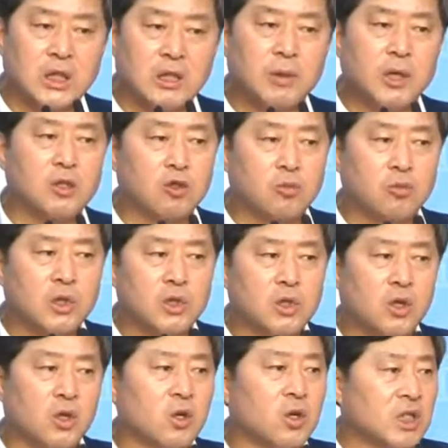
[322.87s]
지방정부에서
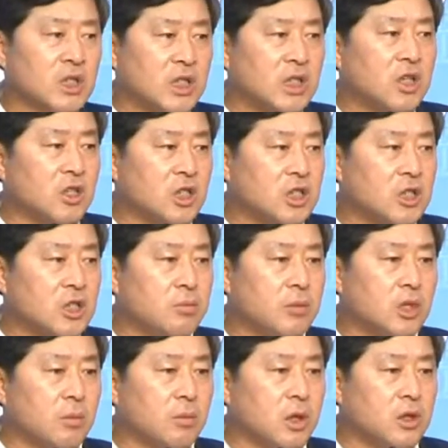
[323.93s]
여러 가지 의견이
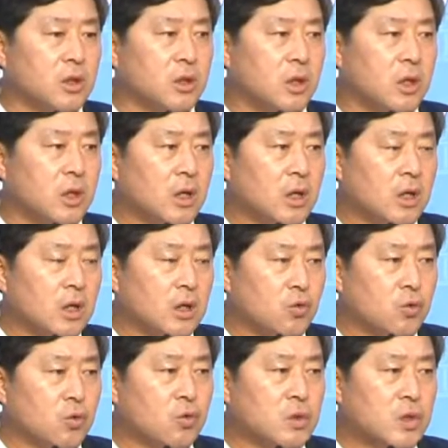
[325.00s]
있습니다만은
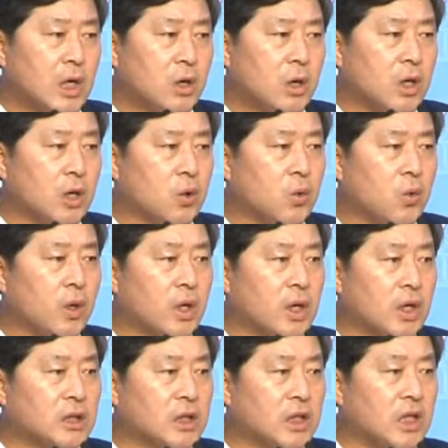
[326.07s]
육군 사관학교의
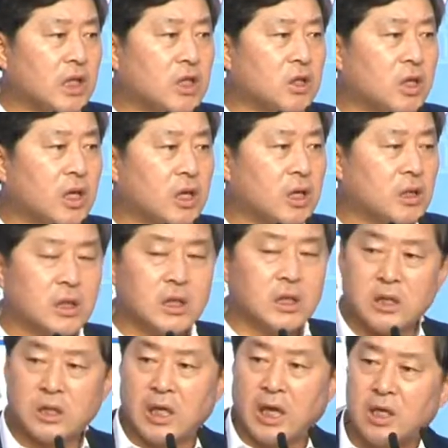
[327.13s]
가장 이전의 가장
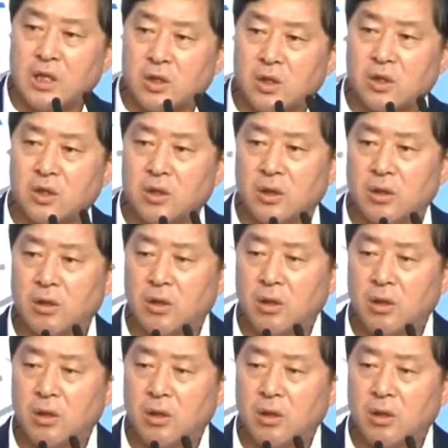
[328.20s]
큰 당위성은